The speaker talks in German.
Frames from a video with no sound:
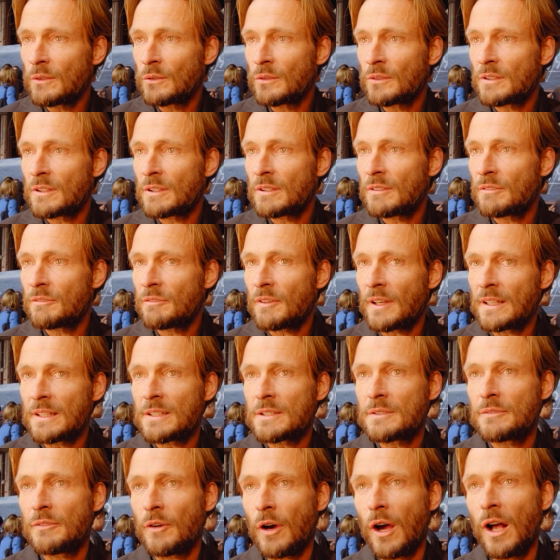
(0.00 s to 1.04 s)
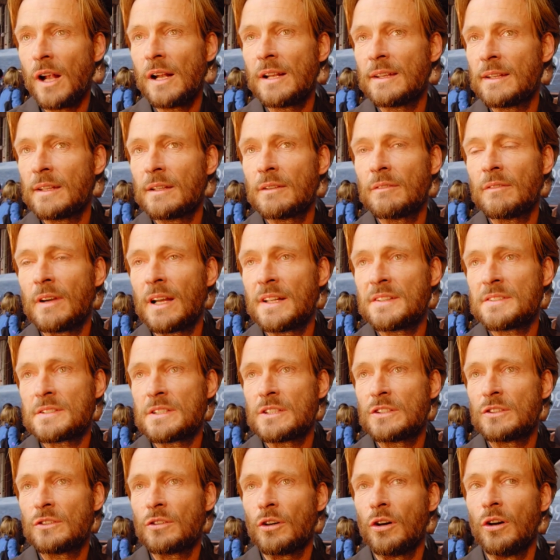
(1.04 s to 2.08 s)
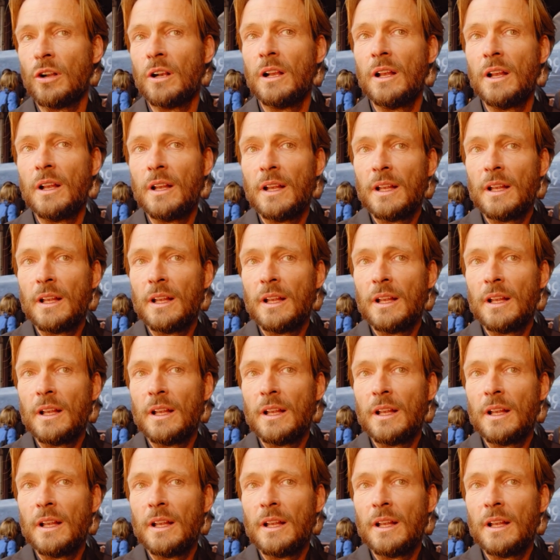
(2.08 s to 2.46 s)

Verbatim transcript: Und ich fand es vor allen Dingen wahnsinnig toll,